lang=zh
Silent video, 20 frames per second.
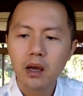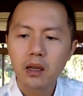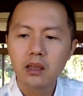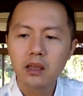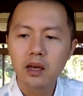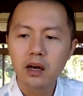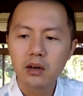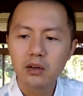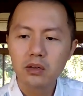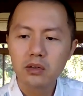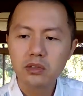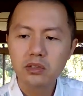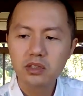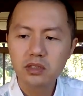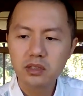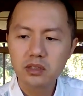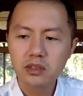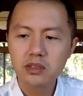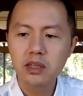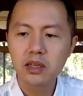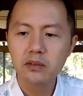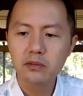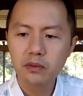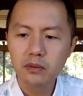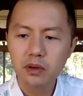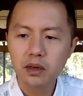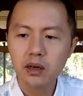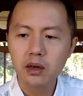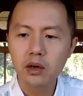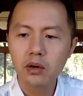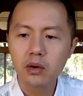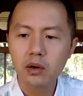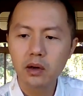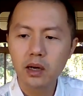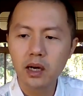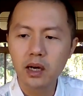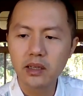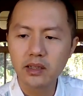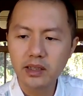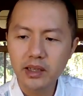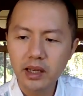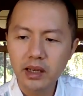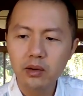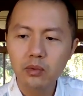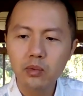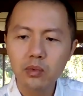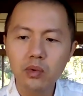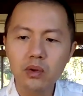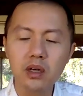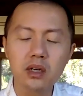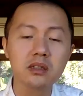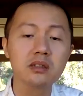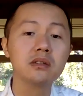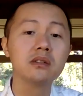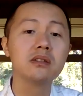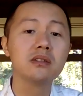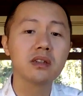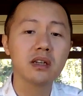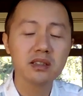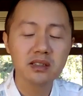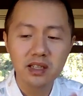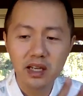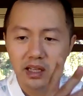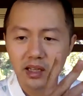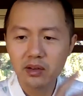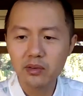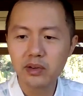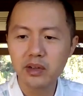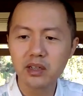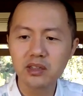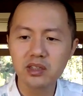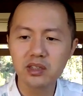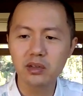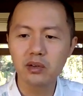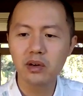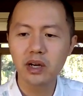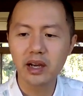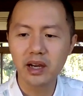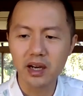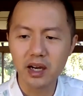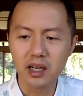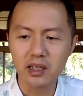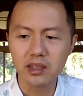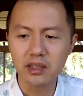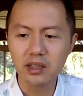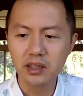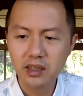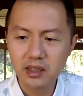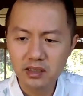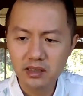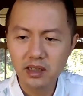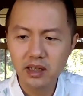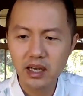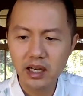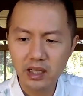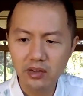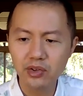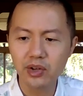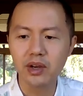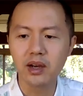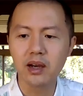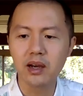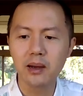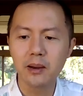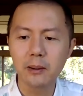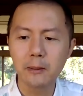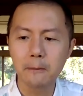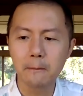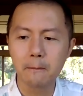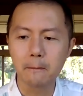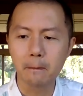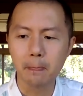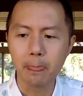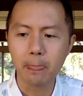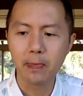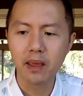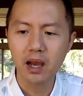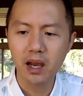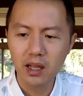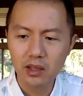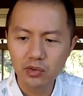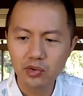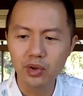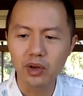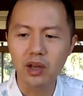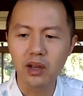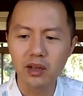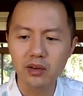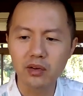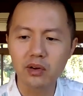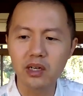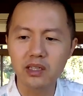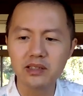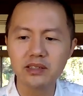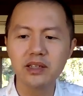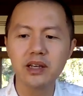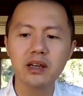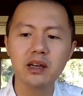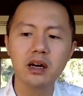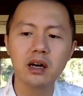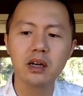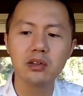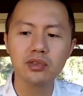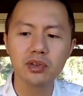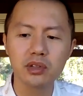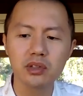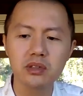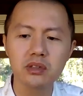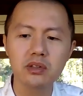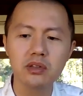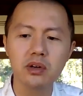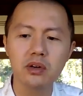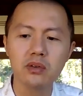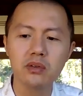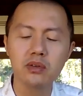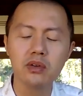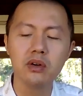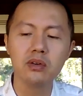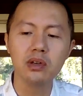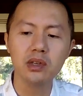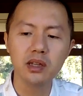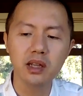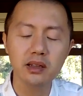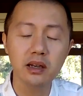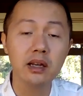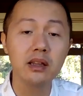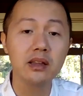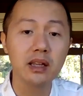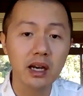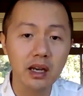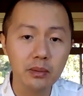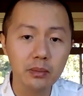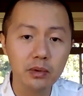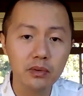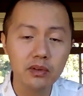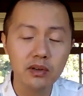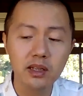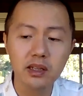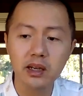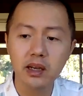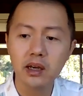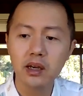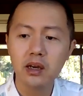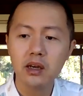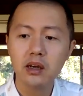然后自身，呃，业务，实际上三六零几块啊，一个是安全，嗯，安全软件啊，确实有有一很大一部分呢，